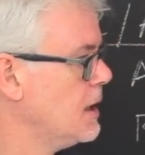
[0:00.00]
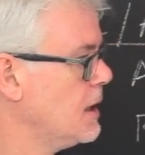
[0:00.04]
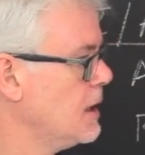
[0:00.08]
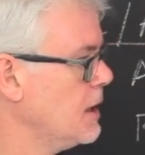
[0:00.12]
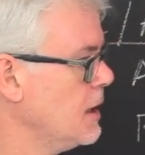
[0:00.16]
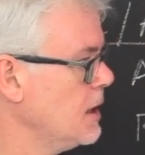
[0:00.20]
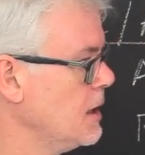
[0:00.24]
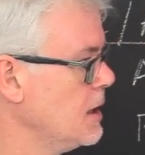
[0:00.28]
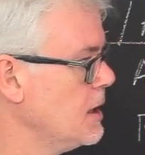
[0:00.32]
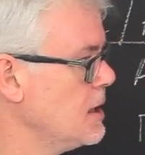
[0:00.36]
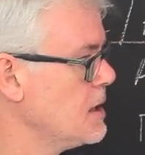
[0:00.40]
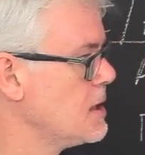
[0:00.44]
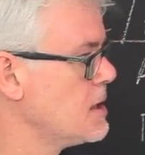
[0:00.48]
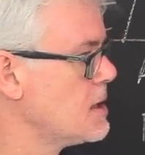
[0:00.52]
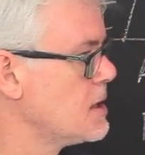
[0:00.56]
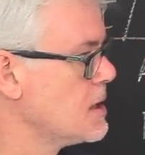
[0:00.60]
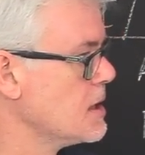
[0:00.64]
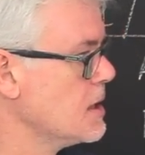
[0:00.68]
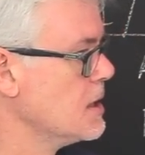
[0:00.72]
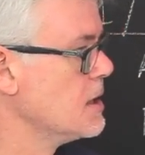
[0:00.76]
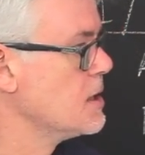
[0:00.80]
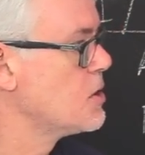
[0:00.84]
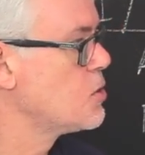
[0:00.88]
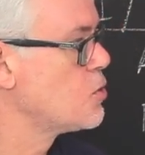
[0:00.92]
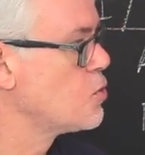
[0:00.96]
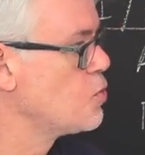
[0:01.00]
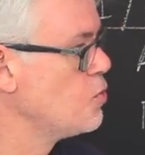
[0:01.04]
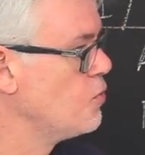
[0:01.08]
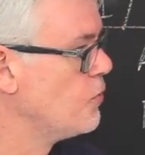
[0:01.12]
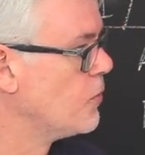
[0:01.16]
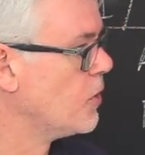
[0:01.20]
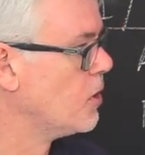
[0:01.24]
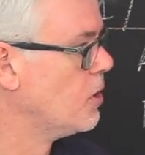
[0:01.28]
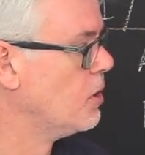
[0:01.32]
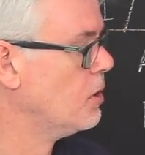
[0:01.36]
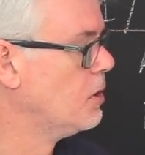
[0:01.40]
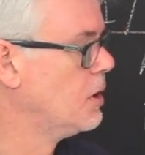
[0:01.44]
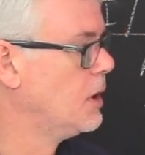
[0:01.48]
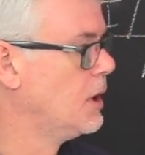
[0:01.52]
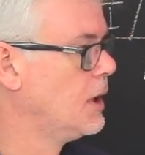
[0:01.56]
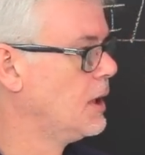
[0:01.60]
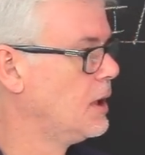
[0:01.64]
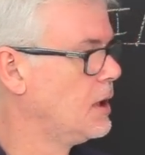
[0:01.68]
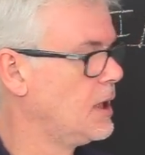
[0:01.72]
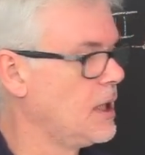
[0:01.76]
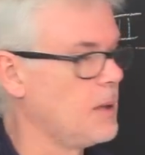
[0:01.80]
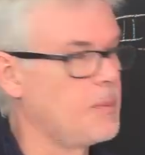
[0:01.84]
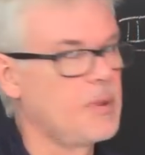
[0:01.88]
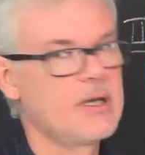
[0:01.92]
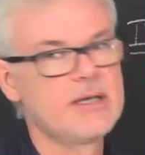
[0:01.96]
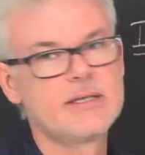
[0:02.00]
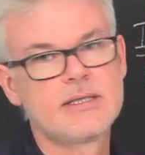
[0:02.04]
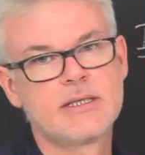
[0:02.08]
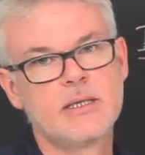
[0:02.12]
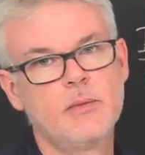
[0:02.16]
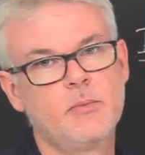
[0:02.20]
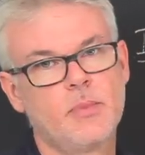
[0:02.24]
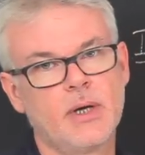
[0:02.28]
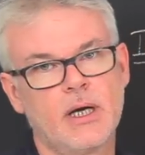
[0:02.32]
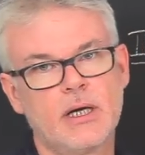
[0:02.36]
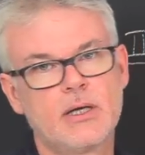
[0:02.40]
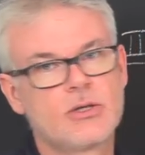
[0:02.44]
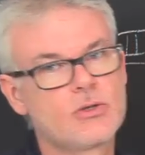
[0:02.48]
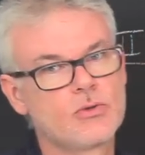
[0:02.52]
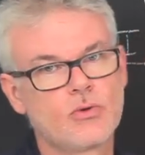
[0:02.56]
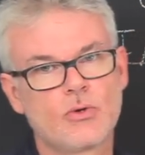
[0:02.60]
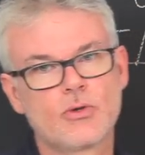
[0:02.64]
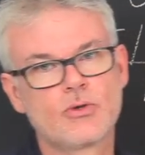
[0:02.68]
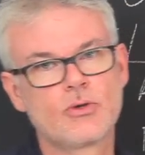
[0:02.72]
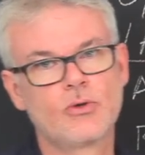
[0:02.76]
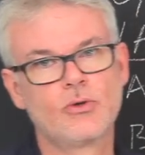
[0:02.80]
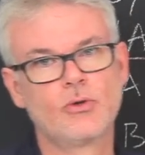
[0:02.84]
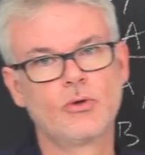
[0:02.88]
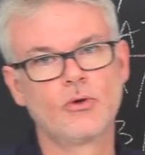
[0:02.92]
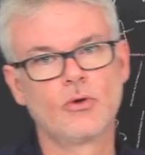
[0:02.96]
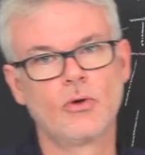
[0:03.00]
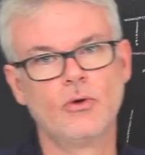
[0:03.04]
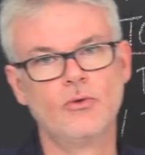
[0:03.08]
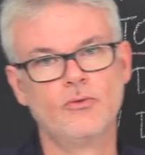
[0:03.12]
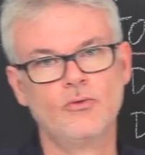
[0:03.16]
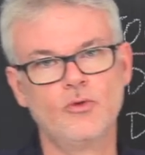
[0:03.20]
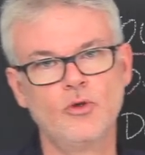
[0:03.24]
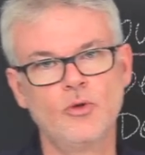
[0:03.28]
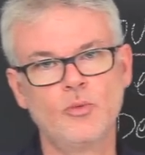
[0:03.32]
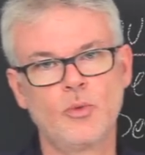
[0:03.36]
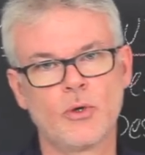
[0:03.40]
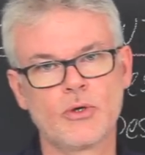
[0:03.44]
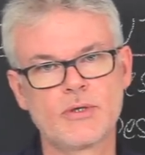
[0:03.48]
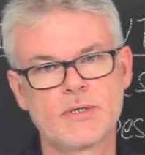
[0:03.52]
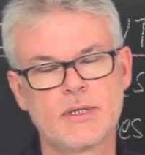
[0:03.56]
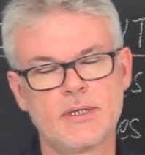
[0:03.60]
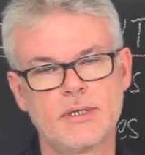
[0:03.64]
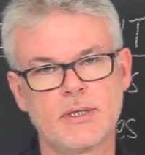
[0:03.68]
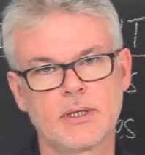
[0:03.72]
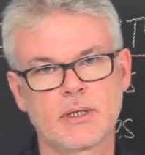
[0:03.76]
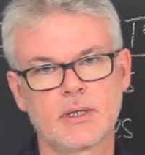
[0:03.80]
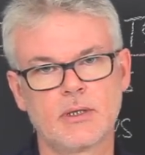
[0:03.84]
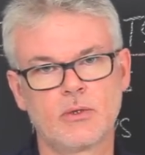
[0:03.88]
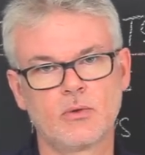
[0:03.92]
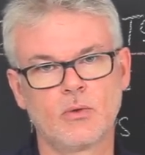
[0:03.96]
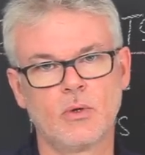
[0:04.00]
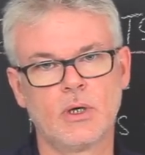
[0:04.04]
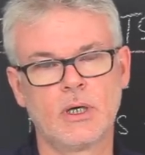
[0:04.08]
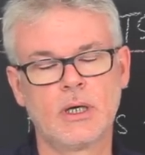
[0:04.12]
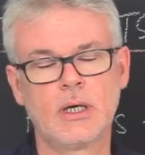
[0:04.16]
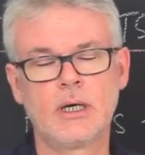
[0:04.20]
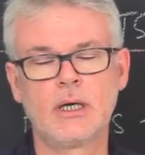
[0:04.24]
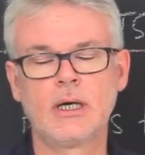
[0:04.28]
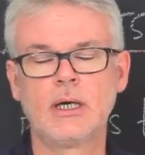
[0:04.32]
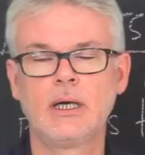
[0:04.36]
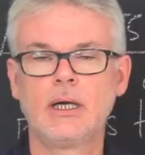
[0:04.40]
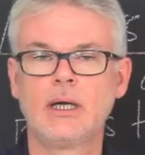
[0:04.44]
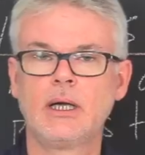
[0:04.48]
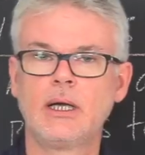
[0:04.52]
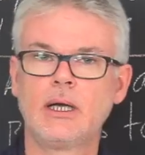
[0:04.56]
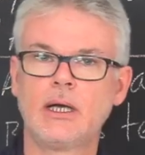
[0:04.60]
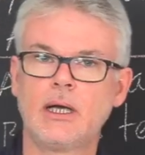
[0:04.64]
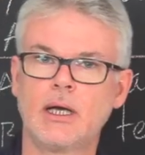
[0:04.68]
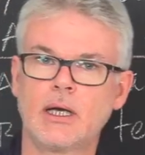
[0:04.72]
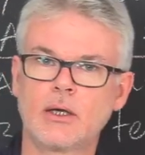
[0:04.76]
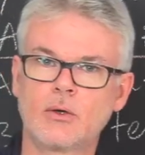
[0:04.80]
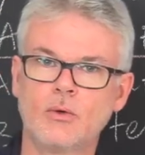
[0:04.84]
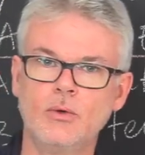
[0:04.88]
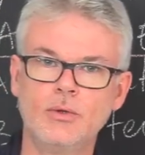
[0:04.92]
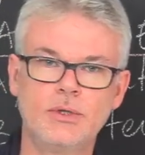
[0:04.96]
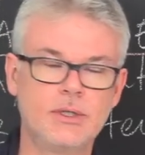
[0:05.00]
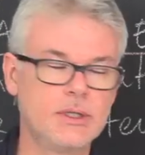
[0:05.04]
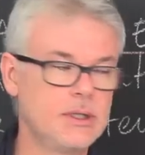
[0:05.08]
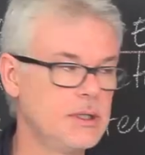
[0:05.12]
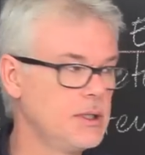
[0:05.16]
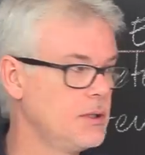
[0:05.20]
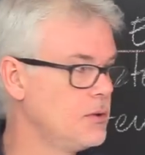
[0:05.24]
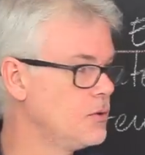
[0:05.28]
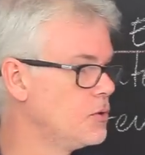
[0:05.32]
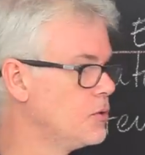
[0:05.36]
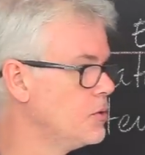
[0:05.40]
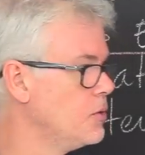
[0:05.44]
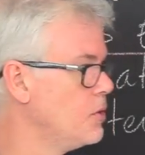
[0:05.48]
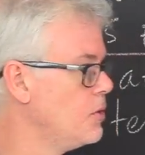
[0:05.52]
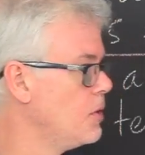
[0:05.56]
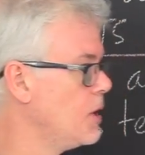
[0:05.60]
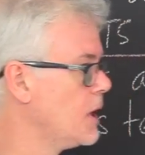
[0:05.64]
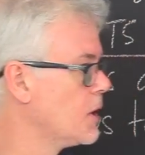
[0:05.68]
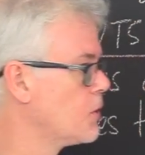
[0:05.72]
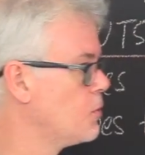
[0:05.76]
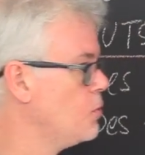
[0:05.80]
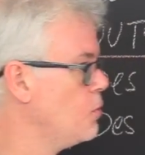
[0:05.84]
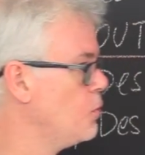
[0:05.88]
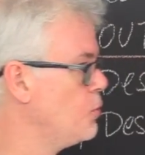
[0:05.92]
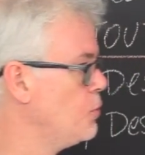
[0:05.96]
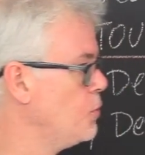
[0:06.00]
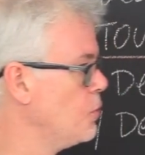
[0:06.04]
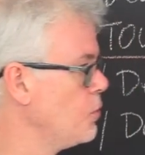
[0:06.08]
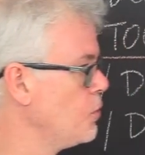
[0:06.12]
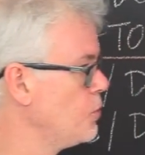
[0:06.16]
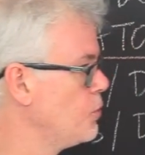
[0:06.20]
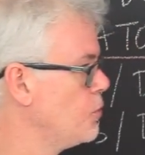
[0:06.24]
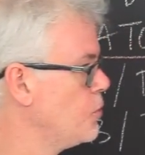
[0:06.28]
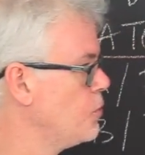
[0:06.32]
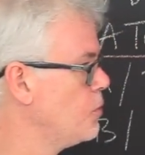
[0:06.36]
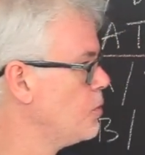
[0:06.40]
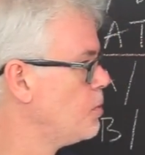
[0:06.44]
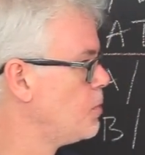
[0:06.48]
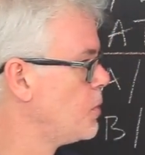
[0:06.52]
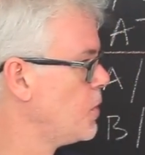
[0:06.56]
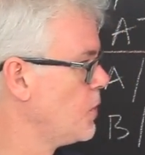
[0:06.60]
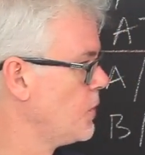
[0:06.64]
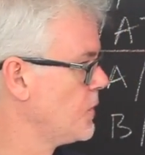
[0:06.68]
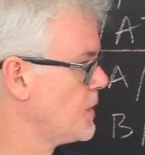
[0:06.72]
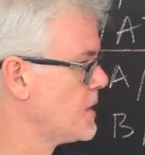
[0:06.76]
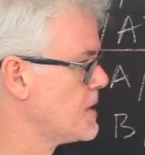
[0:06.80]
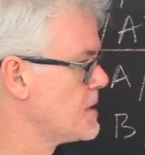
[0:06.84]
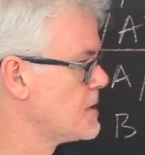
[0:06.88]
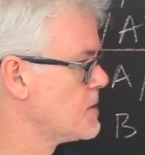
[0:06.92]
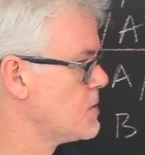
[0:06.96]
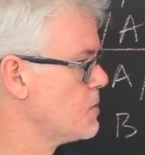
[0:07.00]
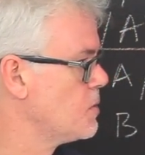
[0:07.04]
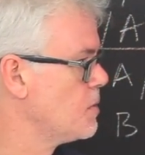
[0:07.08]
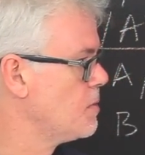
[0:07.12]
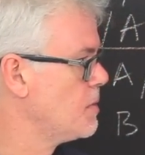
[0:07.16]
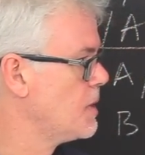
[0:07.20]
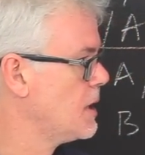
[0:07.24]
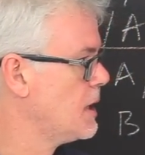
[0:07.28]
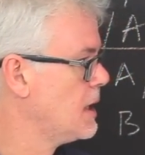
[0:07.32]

et c'est souvent la principale source de revenus pour ces territoires, à côté de la culture de plantation.